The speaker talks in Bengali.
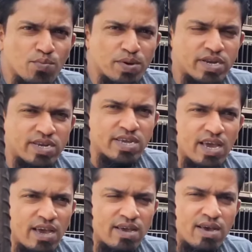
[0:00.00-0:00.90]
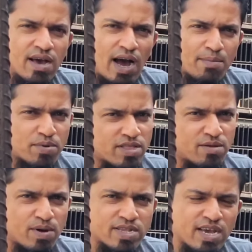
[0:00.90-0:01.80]
টপিক নিয়ে
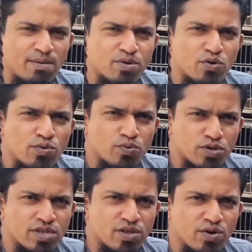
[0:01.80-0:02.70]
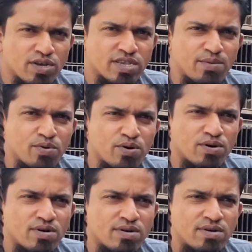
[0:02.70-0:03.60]
আপনাদের মাঝে আমি উপস্থিত হয়ে যাব
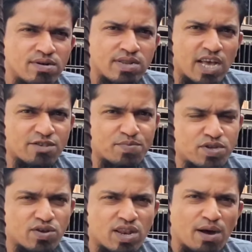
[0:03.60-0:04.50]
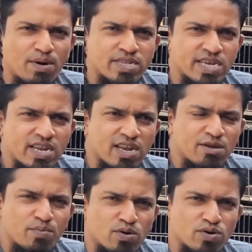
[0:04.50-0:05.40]
নাস পিজন লাভার
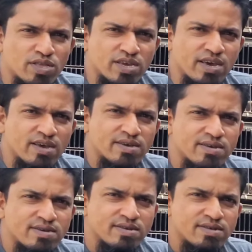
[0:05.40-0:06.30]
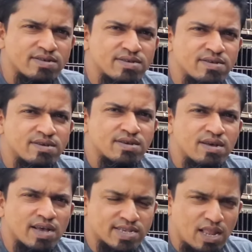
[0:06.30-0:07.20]
চ্যানেলের পক্ষ থেকে
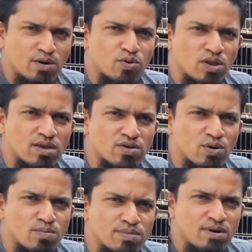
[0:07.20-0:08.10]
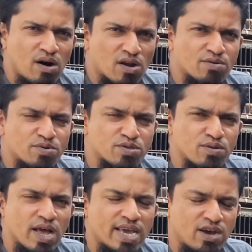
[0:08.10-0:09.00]
আসসালামু আলাইকুম আর
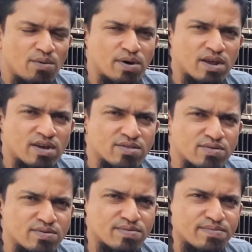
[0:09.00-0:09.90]
রহমতুল্লাহি আবরাকাতু